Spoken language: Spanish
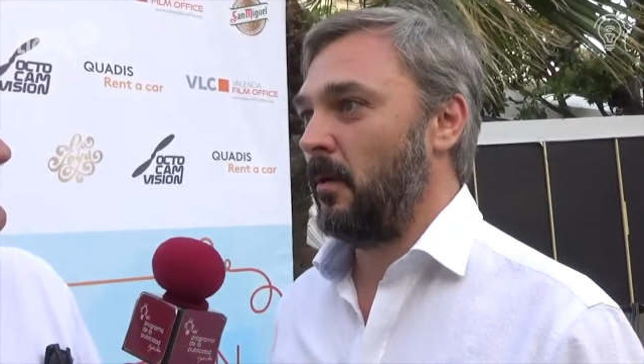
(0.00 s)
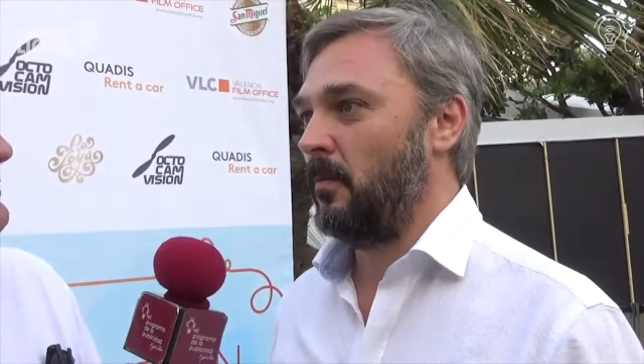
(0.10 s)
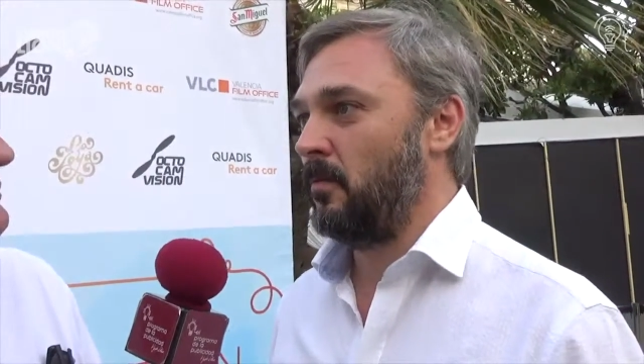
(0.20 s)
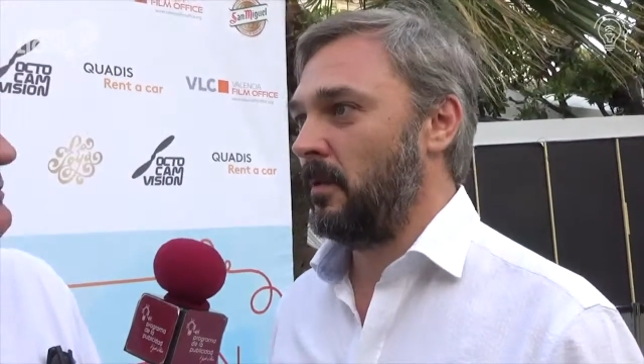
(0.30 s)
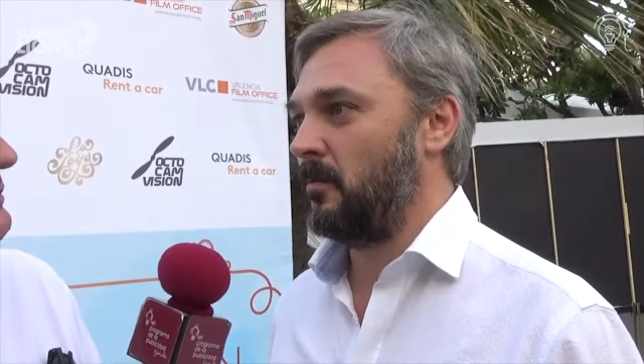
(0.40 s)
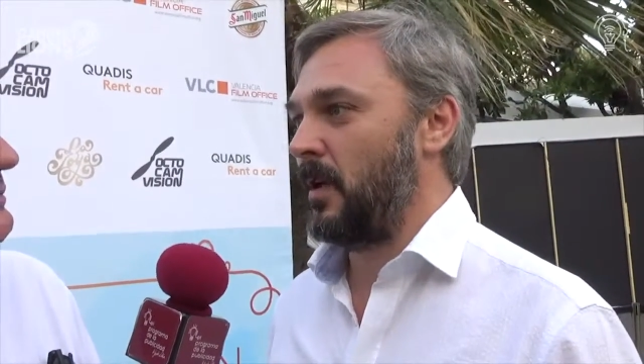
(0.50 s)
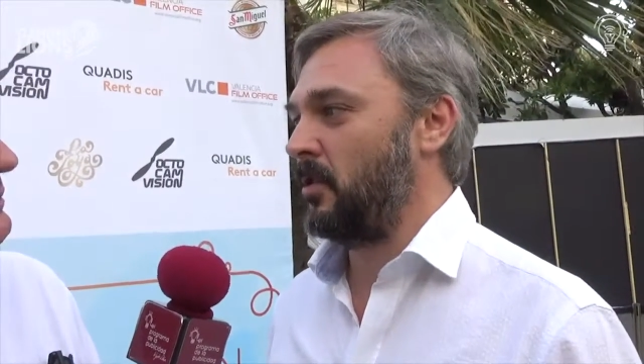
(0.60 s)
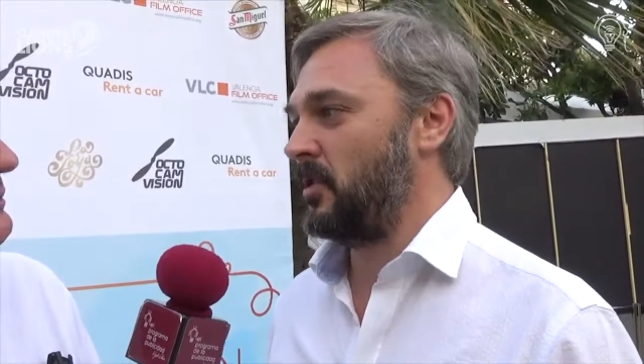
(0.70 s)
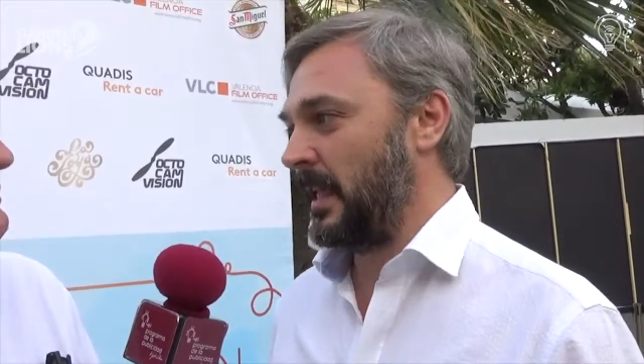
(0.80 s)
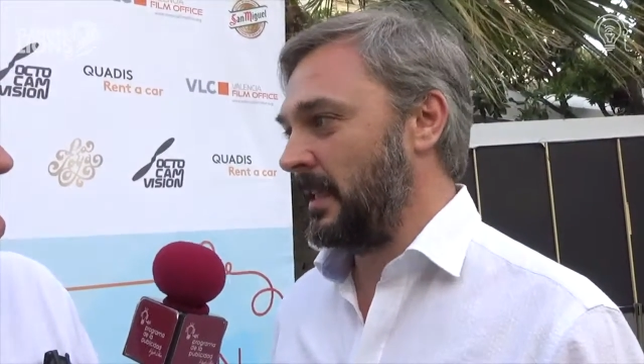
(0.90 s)
una
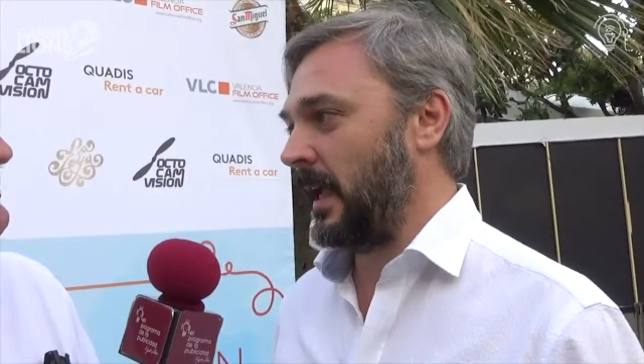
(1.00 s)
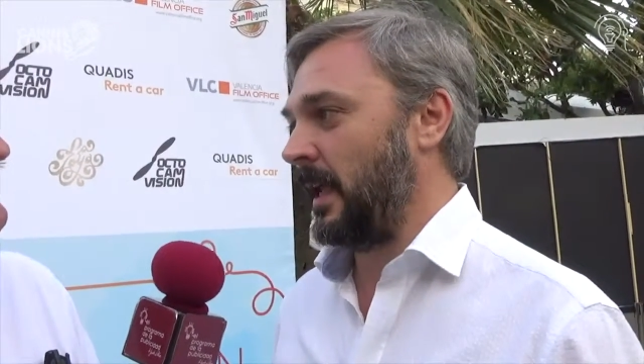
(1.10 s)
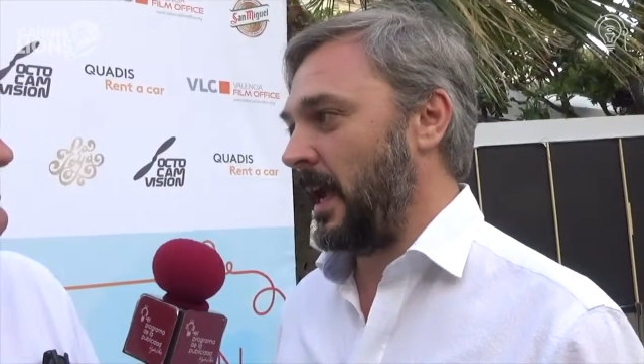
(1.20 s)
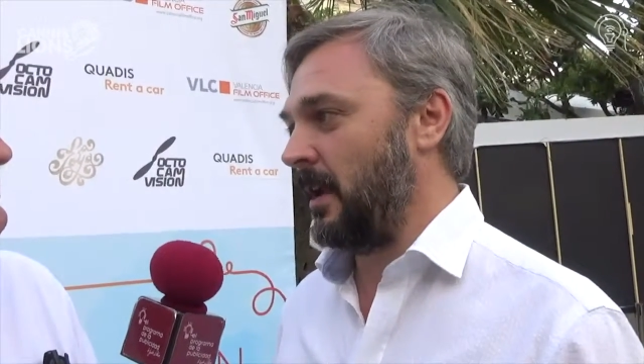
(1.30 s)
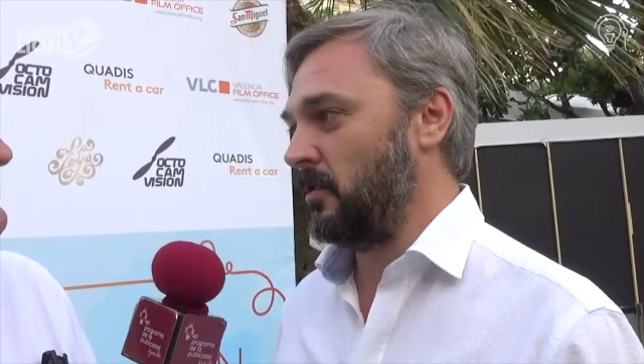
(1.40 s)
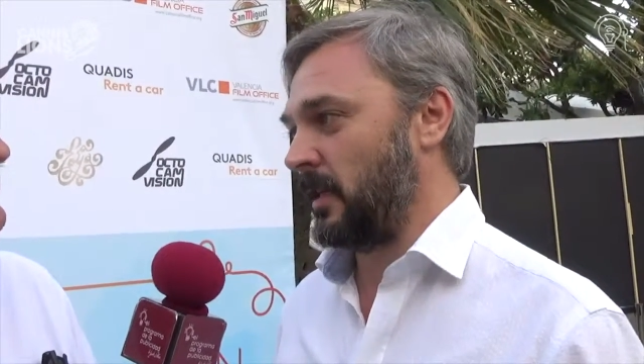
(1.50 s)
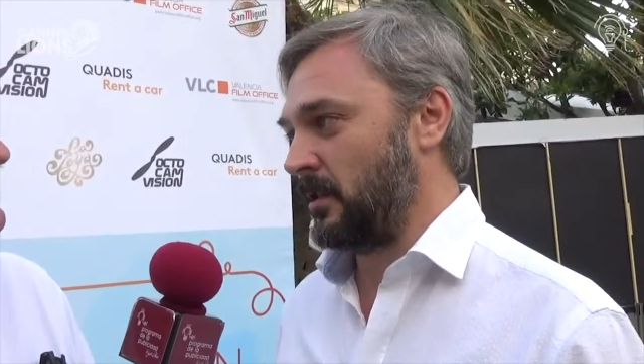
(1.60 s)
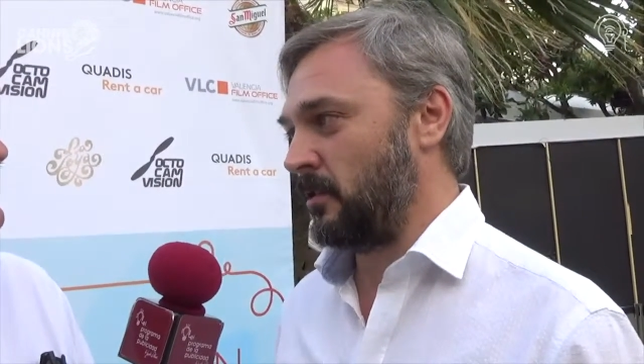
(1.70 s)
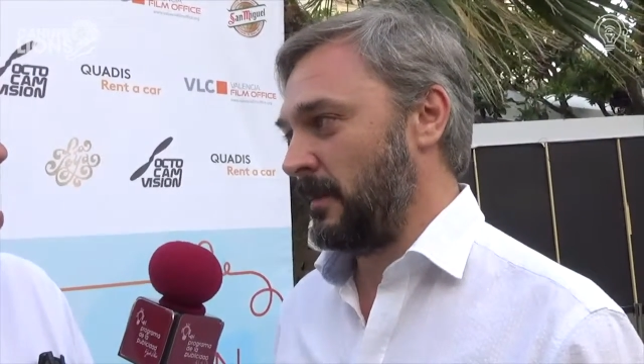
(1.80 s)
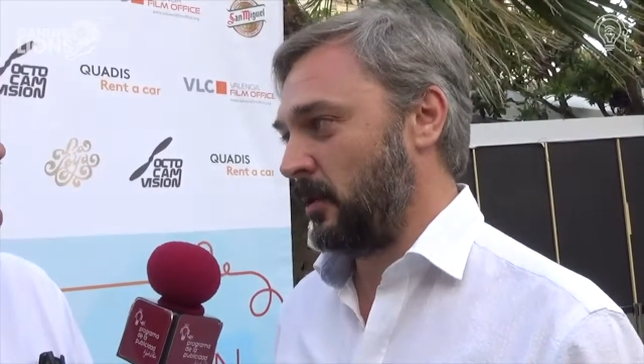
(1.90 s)
constante en general en los
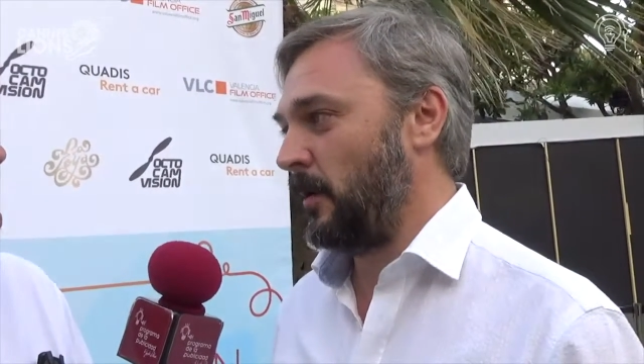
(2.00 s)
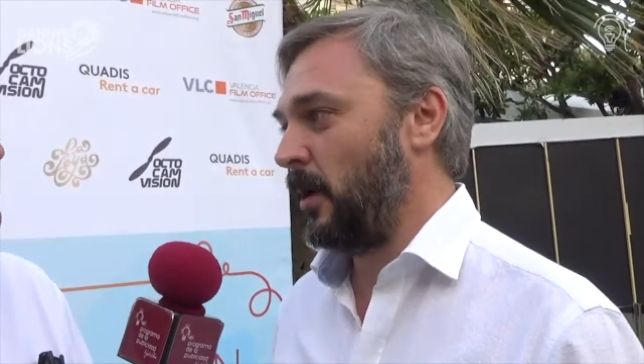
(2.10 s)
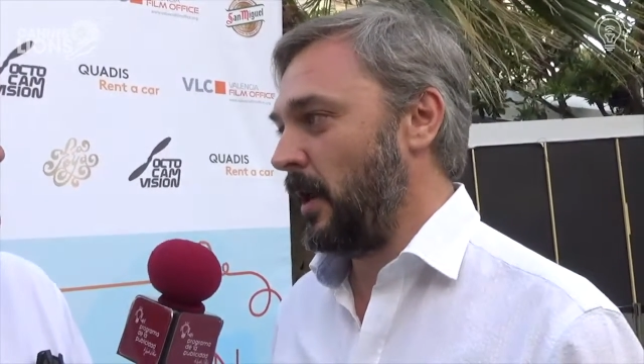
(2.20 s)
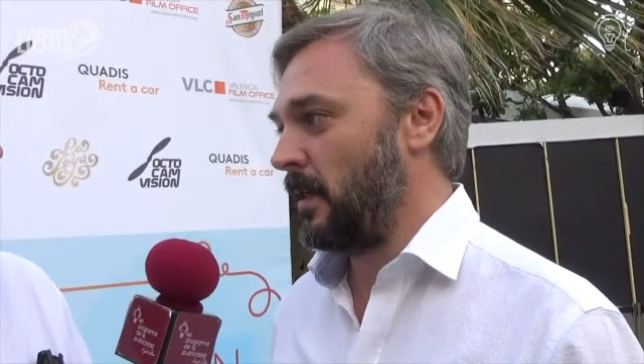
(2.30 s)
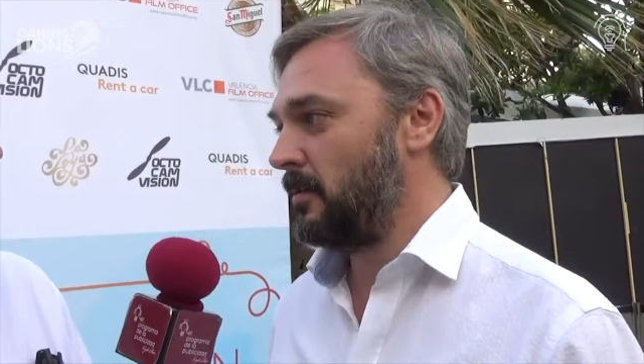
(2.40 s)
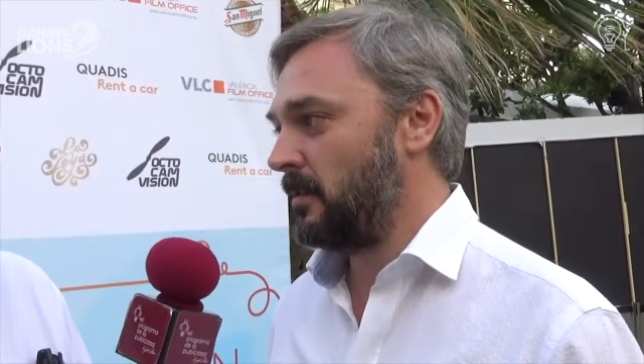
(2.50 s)
casos mejor valorados.